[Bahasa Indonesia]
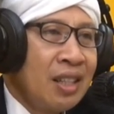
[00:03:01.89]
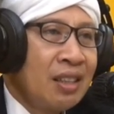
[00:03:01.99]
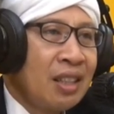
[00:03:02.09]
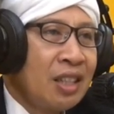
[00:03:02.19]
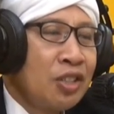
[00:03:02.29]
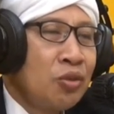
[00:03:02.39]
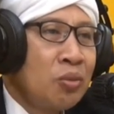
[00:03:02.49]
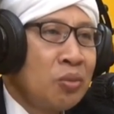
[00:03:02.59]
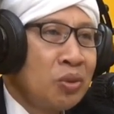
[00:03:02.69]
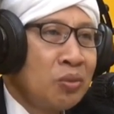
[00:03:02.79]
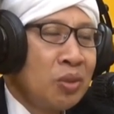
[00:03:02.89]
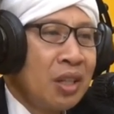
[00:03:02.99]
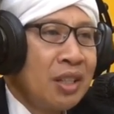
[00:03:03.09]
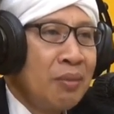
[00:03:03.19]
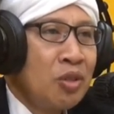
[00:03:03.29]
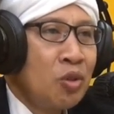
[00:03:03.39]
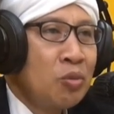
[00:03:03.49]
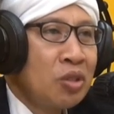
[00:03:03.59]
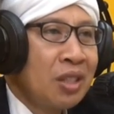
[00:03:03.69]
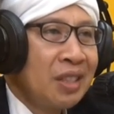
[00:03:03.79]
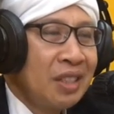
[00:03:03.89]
Dia terjerumus, bukan dia menjerumuskan